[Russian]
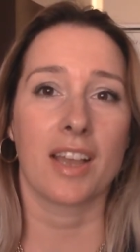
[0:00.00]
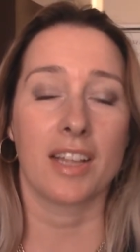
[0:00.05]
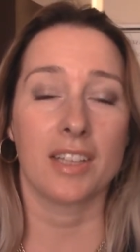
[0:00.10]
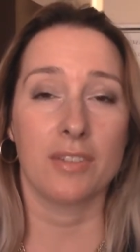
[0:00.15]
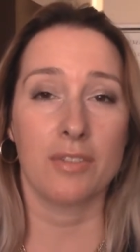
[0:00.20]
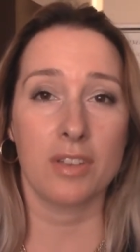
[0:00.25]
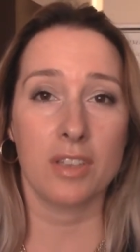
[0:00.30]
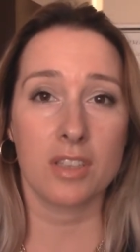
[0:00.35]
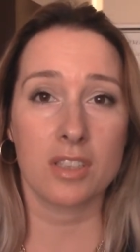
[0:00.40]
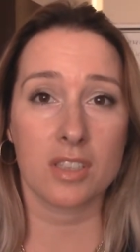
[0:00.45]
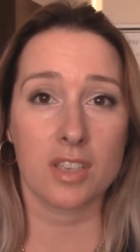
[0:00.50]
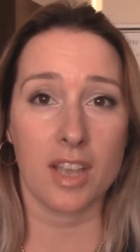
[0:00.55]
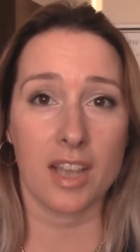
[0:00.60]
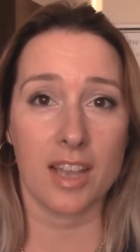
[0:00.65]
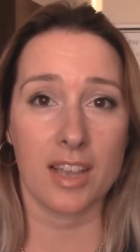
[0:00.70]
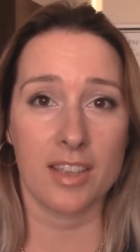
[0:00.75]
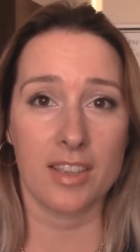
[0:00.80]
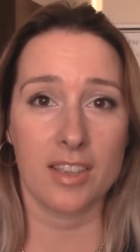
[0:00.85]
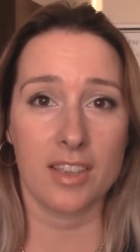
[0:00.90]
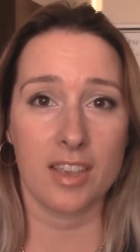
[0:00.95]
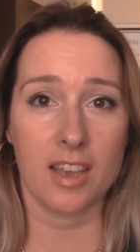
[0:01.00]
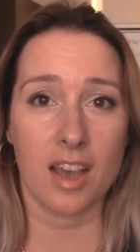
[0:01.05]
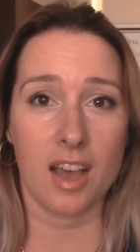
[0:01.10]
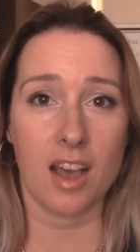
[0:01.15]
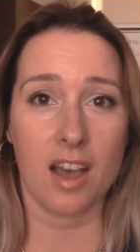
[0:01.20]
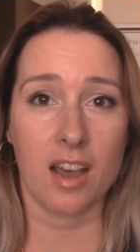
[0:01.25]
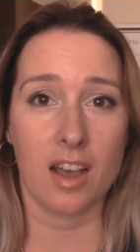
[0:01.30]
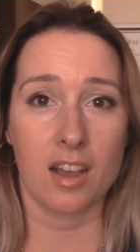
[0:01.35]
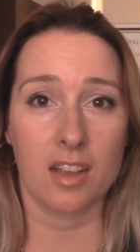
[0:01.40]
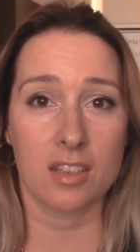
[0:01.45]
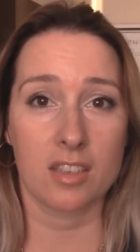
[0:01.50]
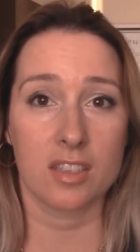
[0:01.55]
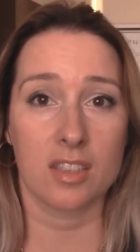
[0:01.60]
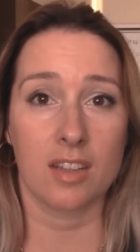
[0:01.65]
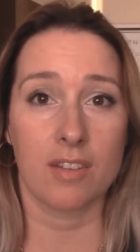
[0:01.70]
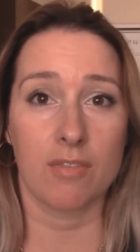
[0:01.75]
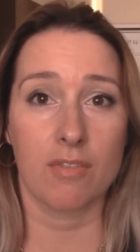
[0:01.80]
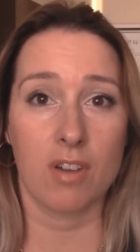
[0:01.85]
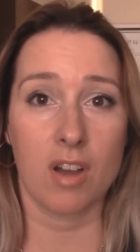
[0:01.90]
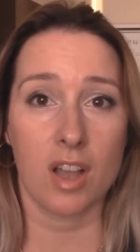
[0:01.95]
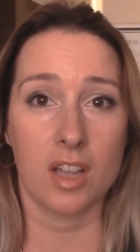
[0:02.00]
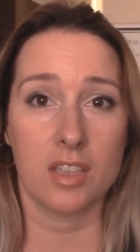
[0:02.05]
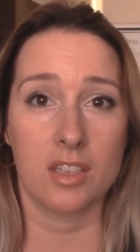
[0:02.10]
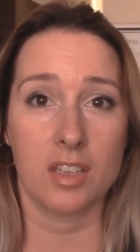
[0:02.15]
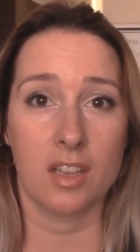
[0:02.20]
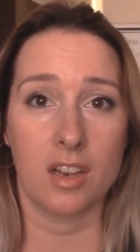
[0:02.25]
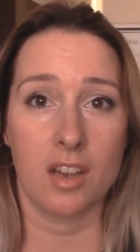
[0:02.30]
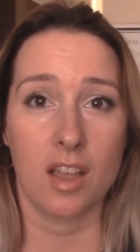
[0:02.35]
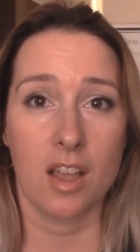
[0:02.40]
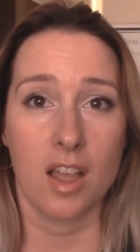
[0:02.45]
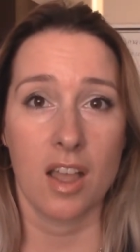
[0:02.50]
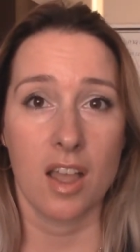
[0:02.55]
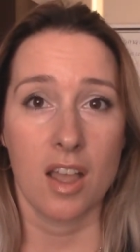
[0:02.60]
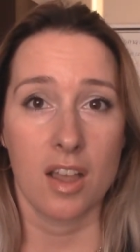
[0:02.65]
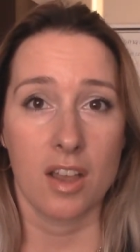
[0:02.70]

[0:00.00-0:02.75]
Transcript: Котвицкая, я основатель